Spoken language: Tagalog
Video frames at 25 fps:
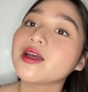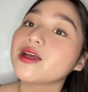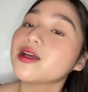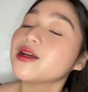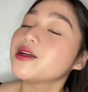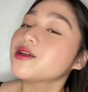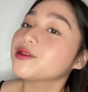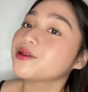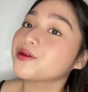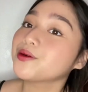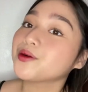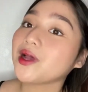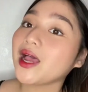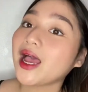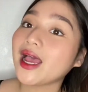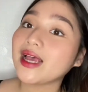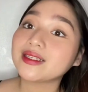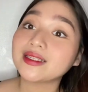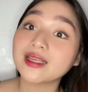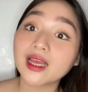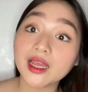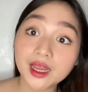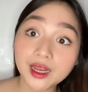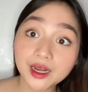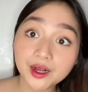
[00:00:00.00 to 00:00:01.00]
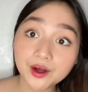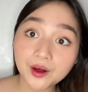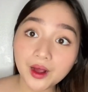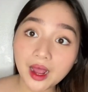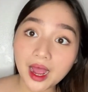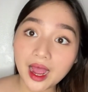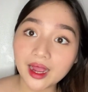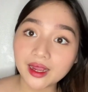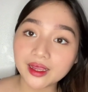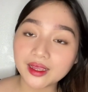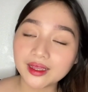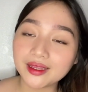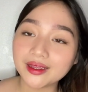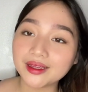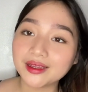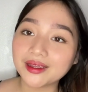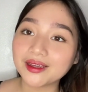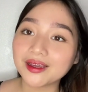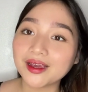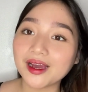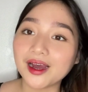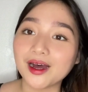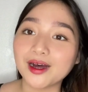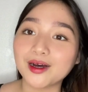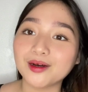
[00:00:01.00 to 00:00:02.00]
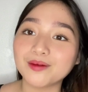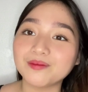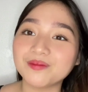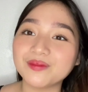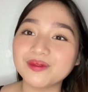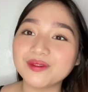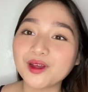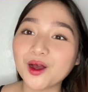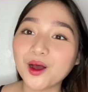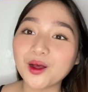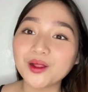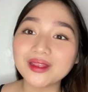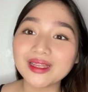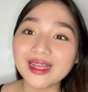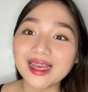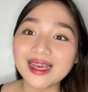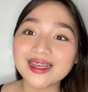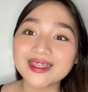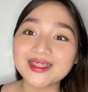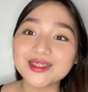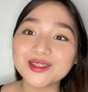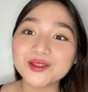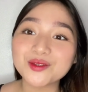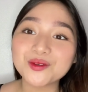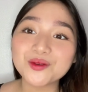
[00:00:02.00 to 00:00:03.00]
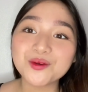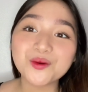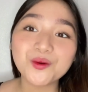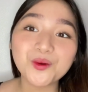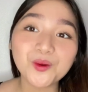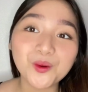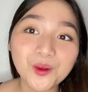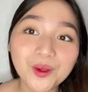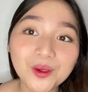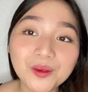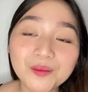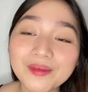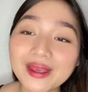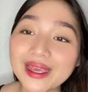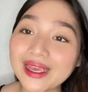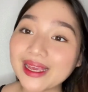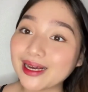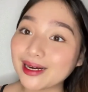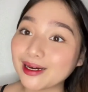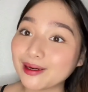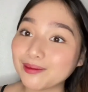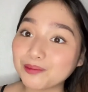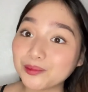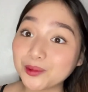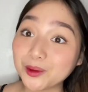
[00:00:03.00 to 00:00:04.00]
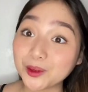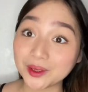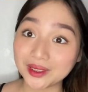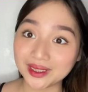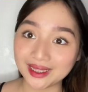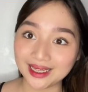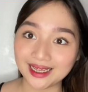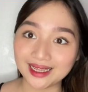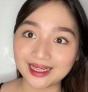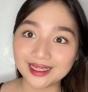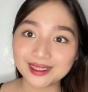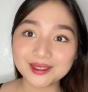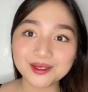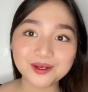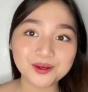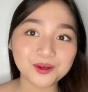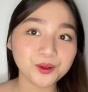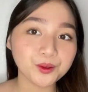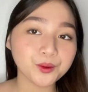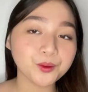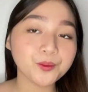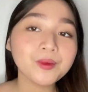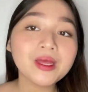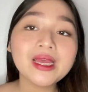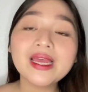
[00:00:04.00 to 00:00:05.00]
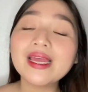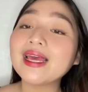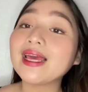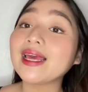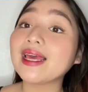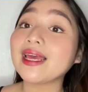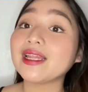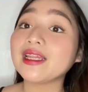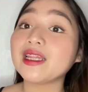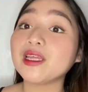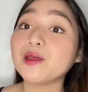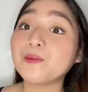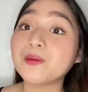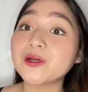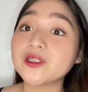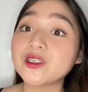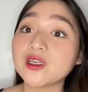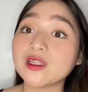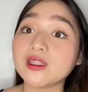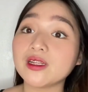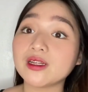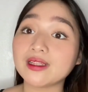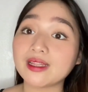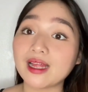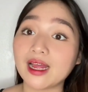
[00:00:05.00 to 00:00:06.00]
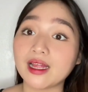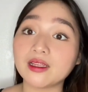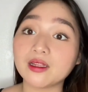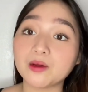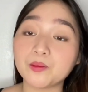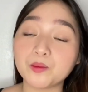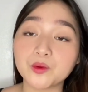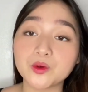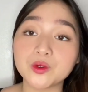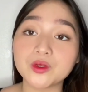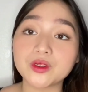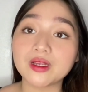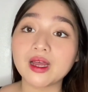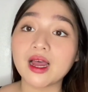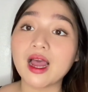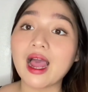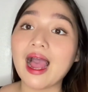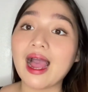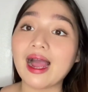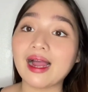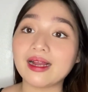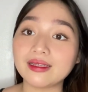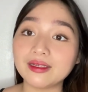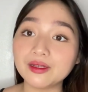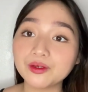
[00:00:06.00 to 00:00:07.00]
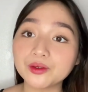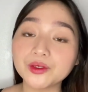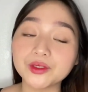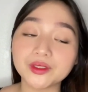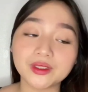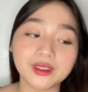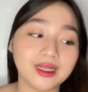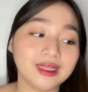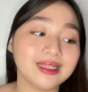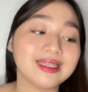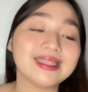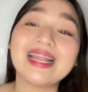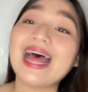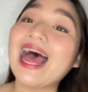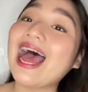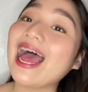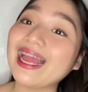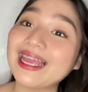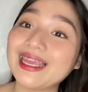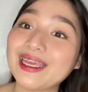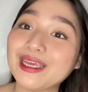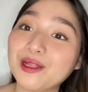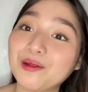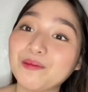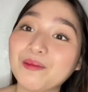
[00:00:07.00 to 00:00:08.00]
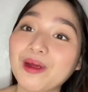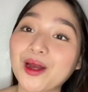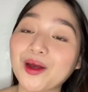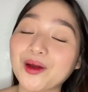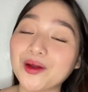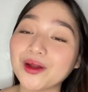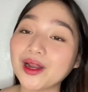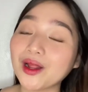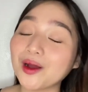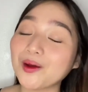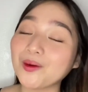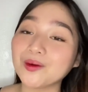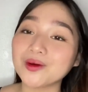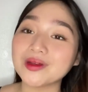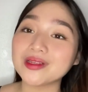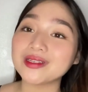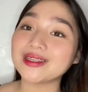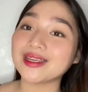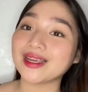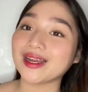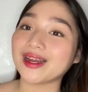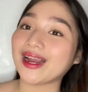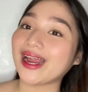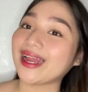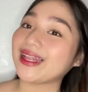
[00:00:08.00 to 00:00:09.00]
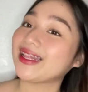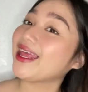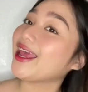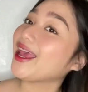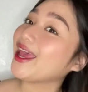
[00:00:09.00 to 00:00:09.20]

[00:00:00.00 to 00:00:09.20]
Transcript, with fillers: So guys, ayan ang aking um, online school makeup routine. So, hindi pa dyan nagtatapos ang aking routine dahil meron akong secret